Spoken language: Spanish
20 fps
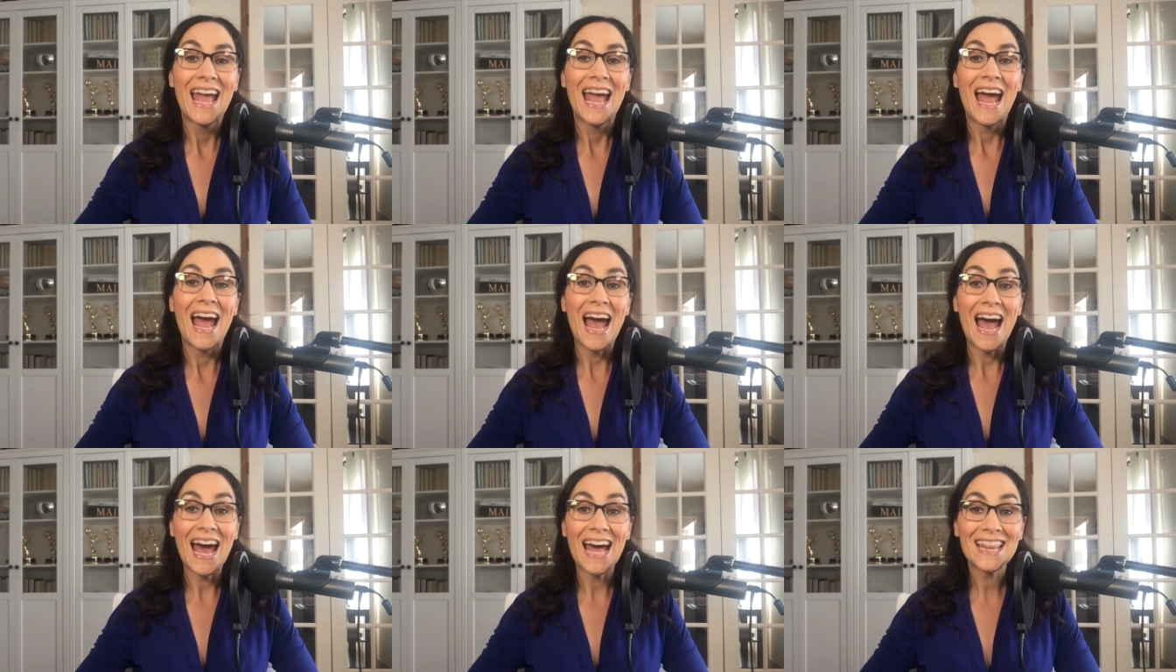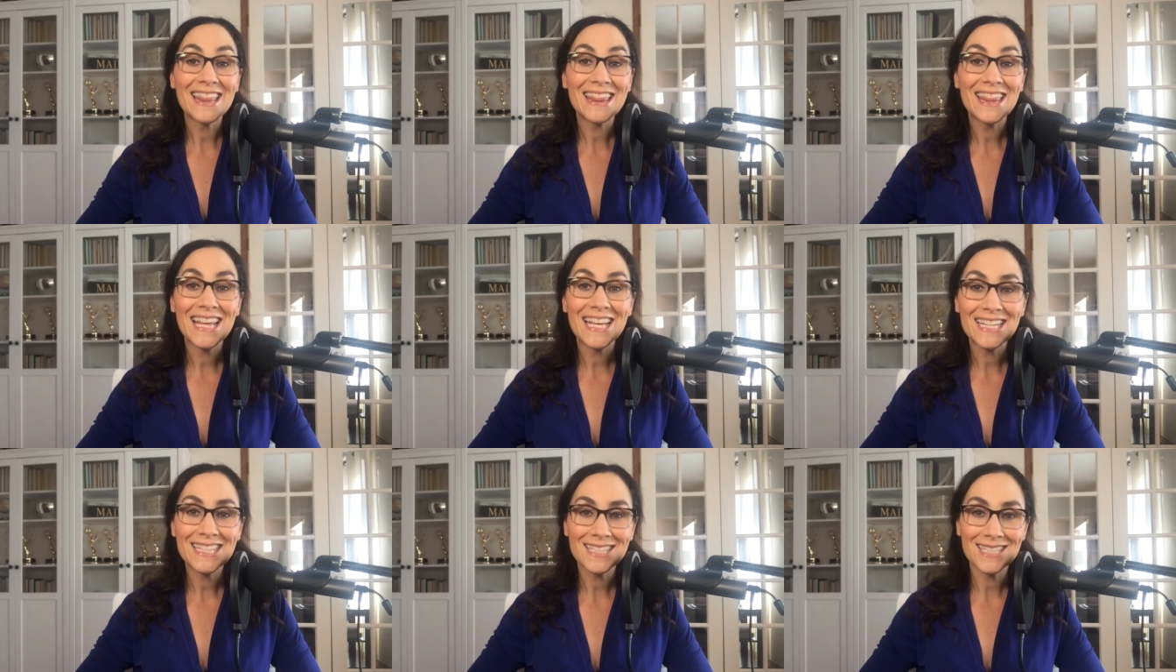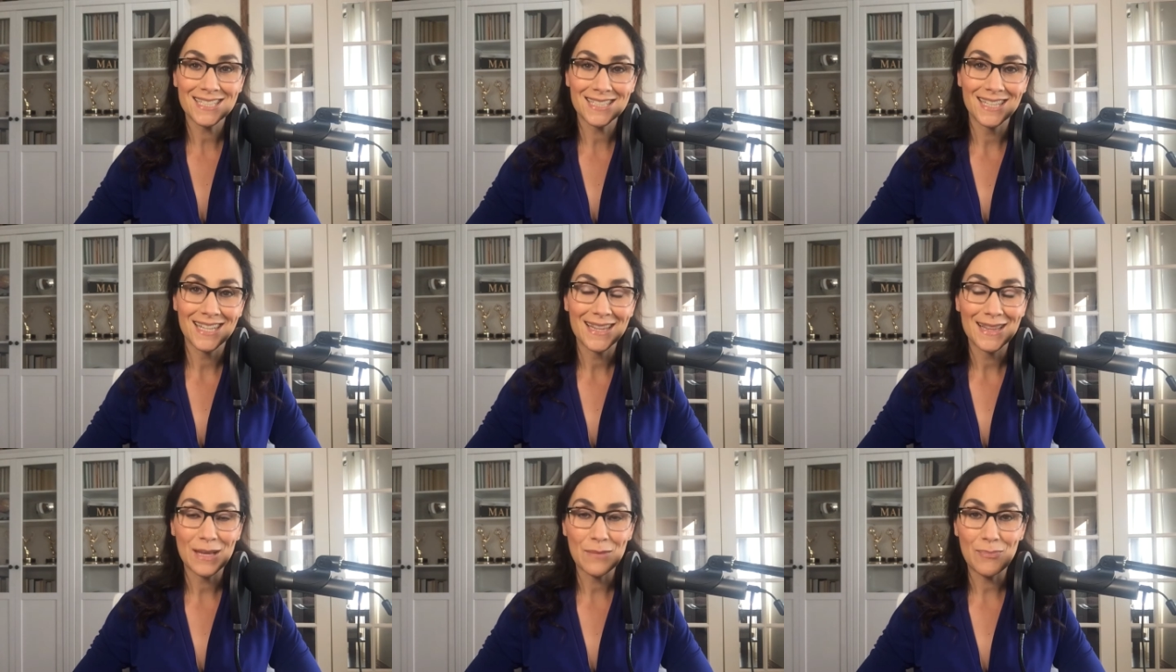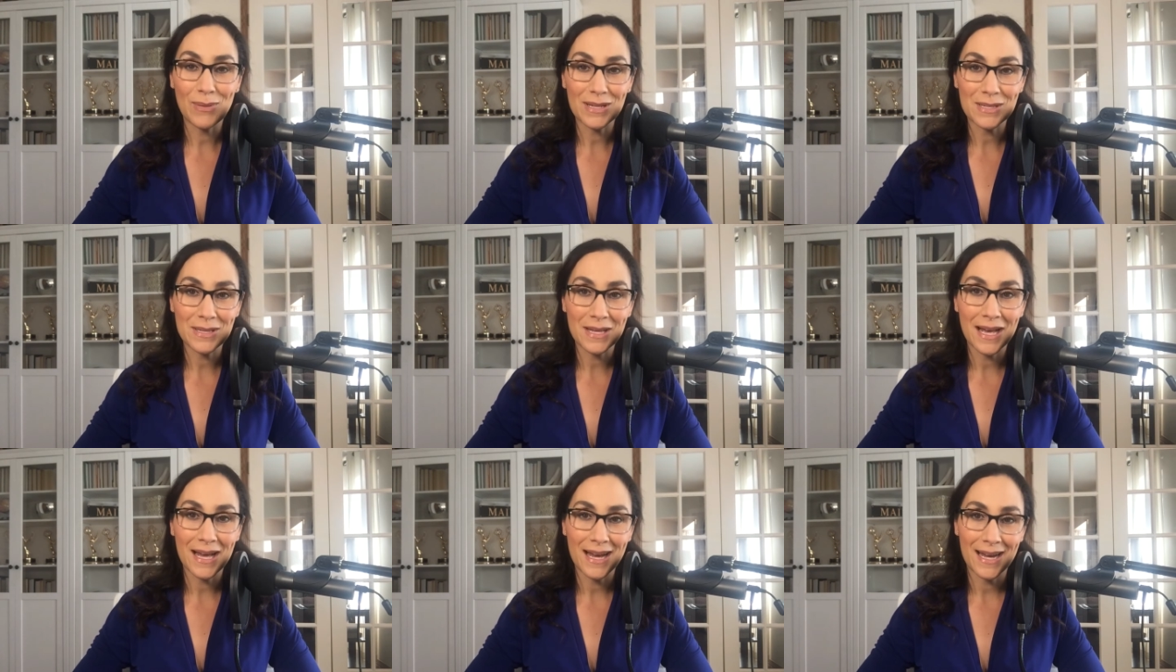Antes de
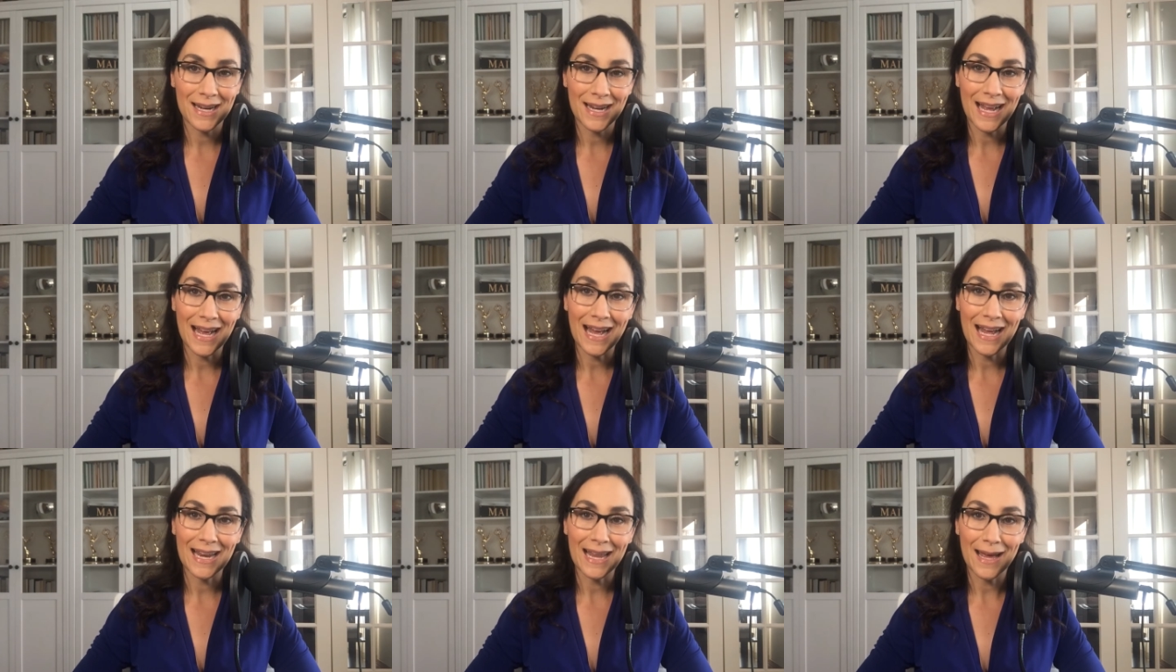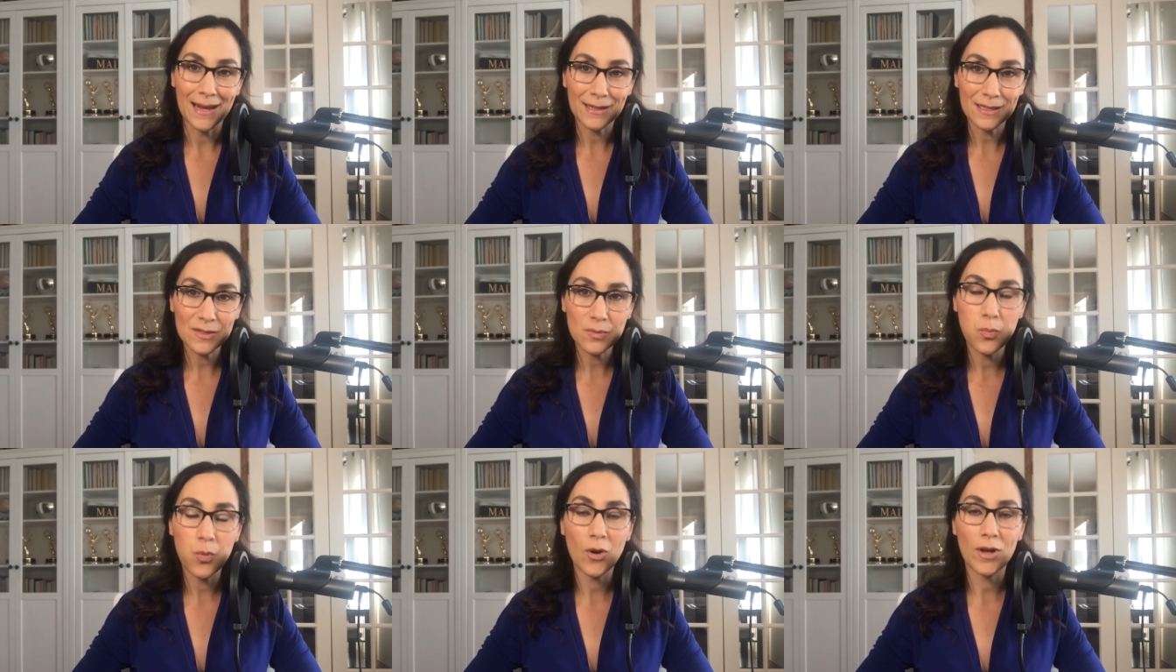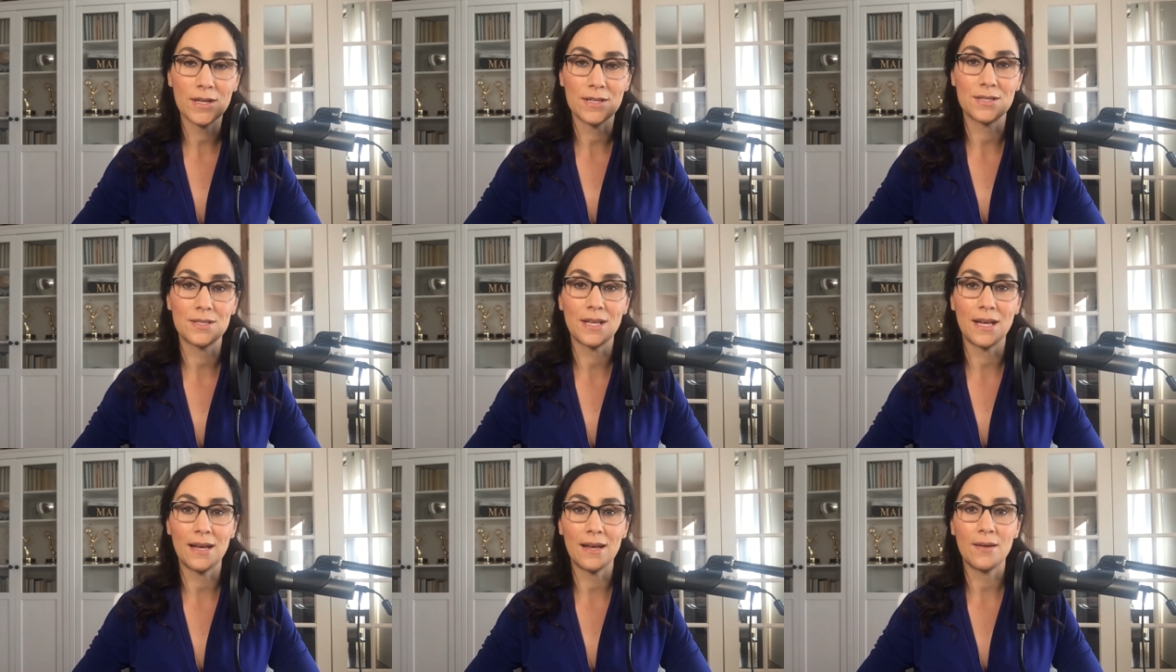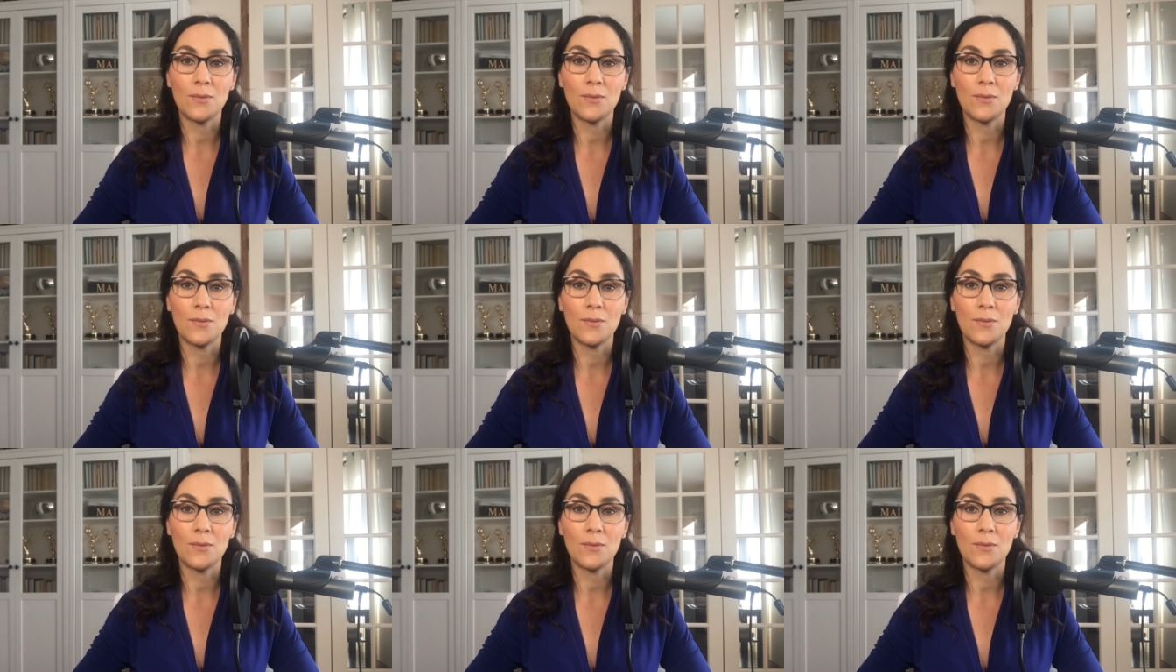pasar a la respuesta,